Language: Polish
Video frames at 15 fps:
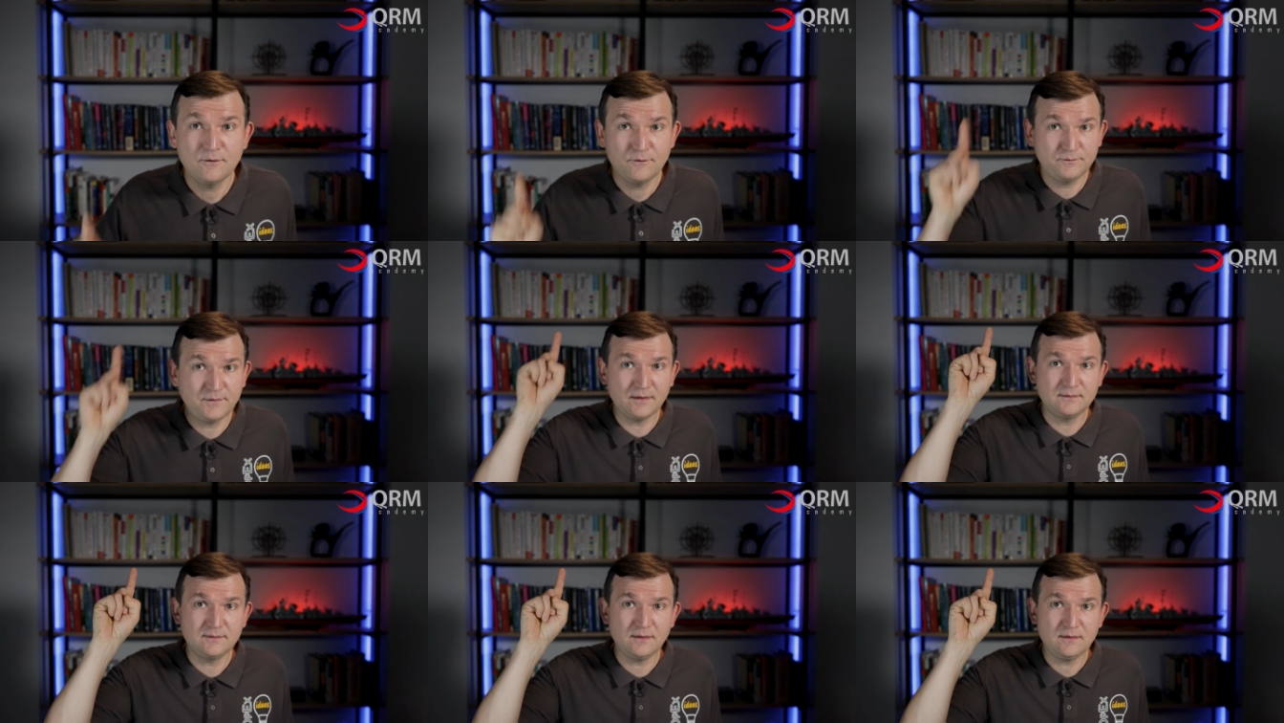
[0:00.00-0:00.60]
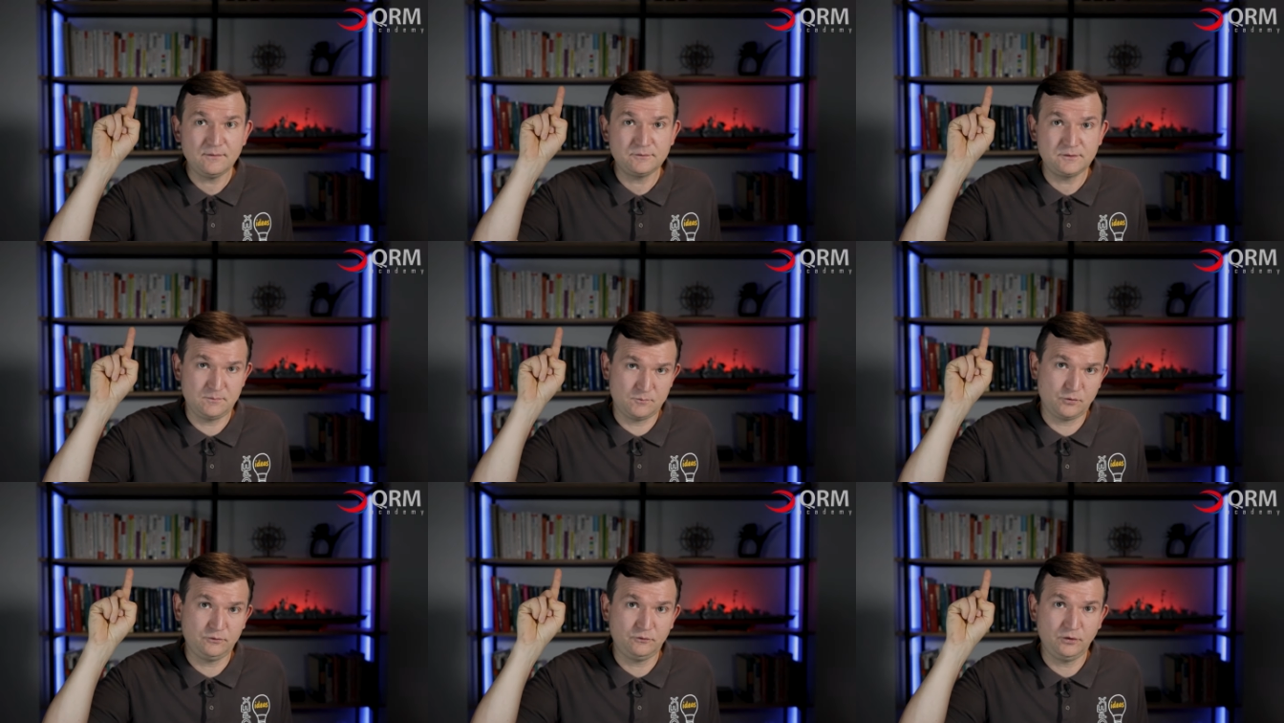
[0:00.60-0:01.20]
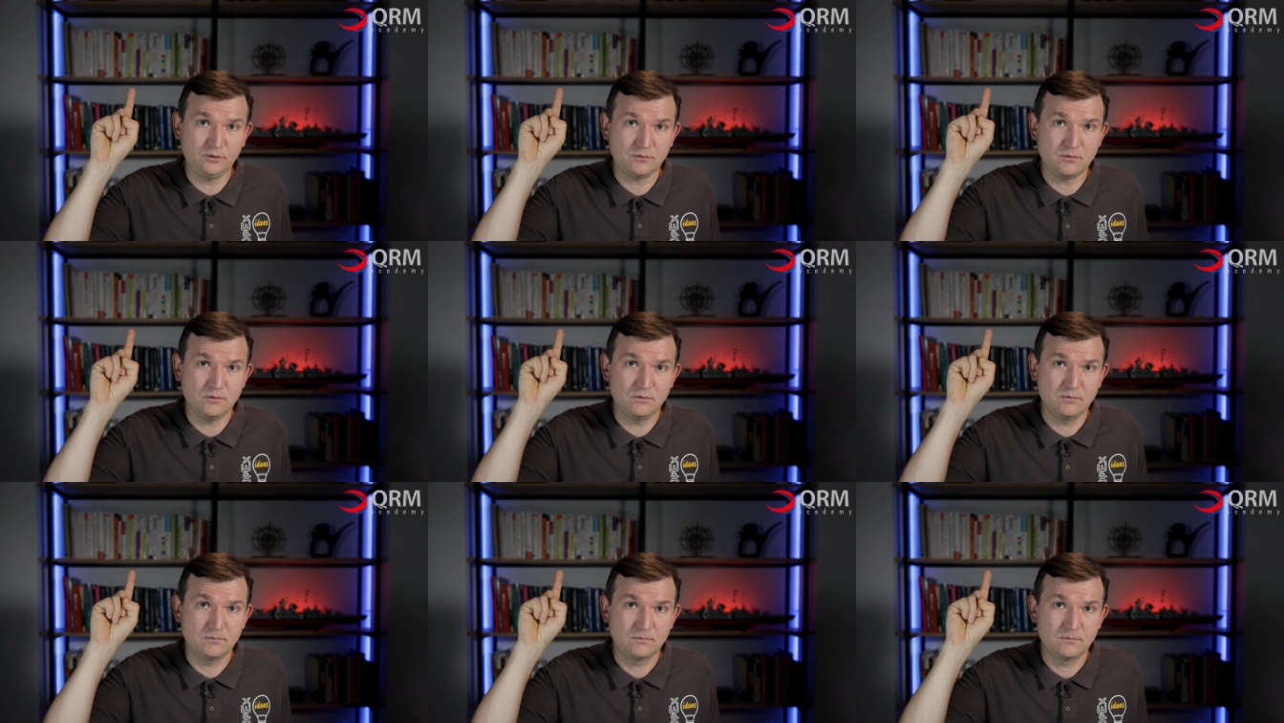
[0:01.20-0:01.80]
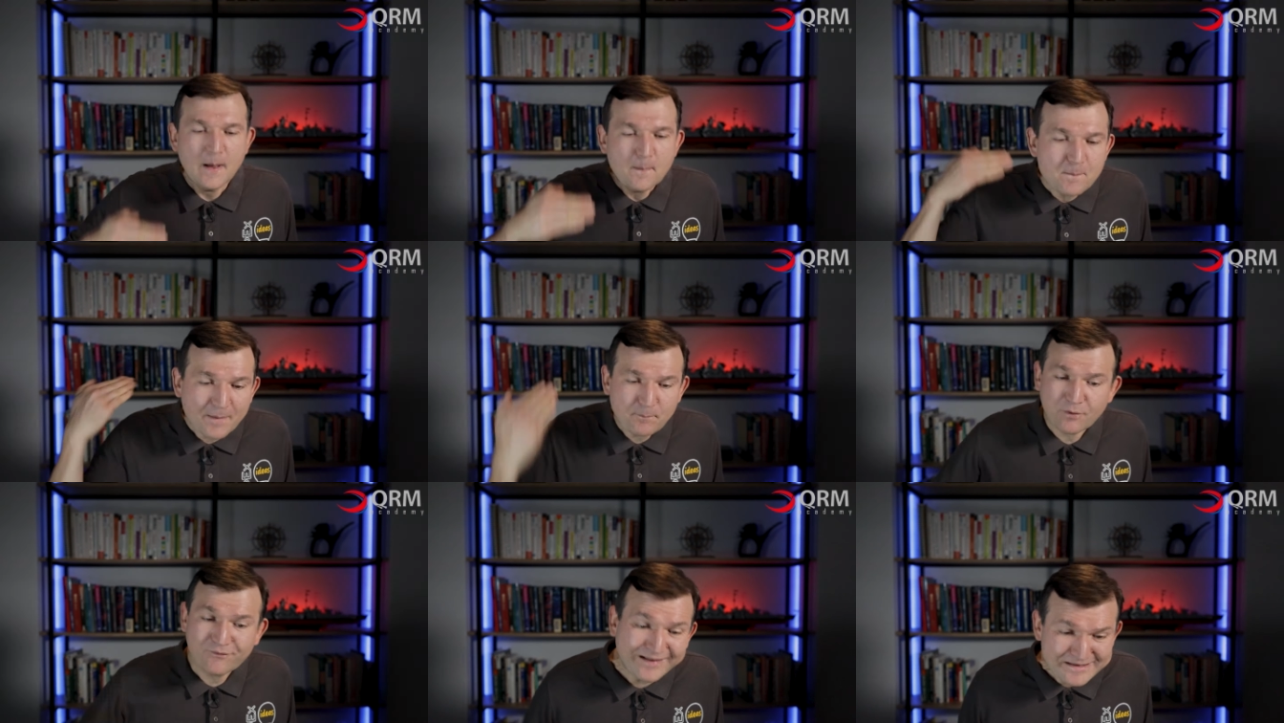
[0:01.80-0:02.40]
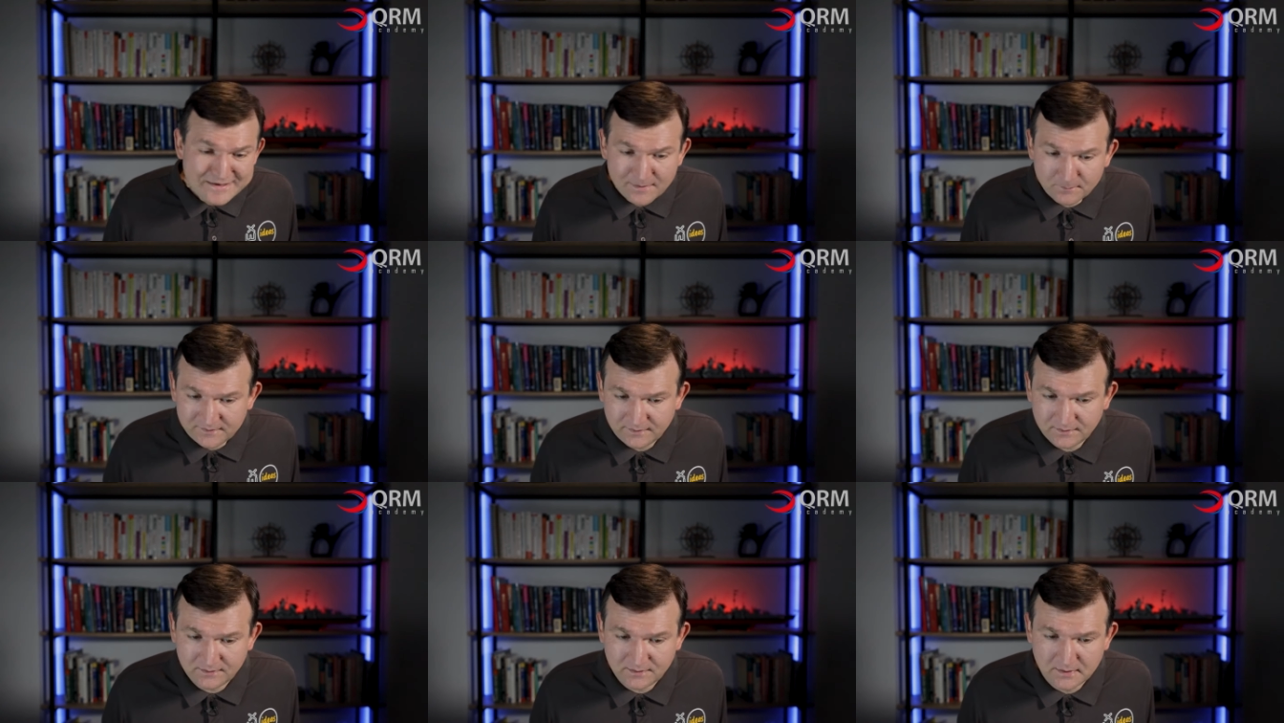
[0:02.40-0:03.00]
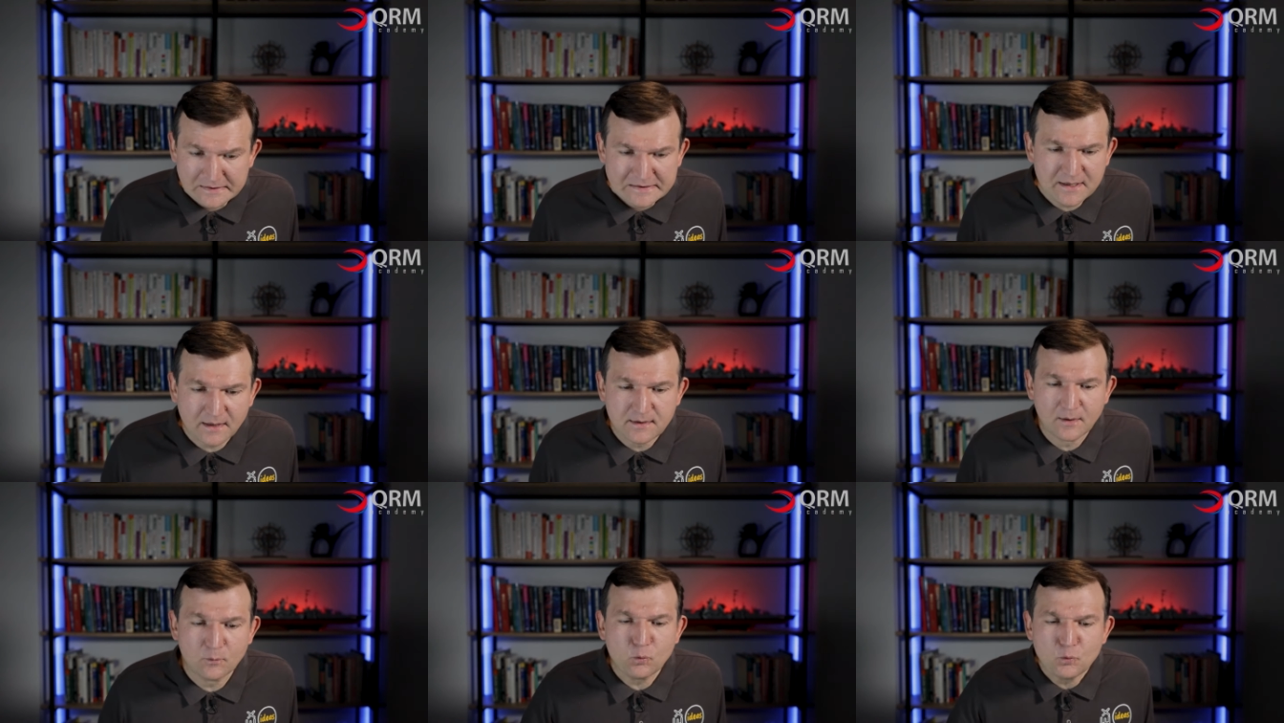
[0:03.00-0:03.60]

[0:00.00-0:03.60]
Więcej w tym odcinku. Mapowanie MCT daje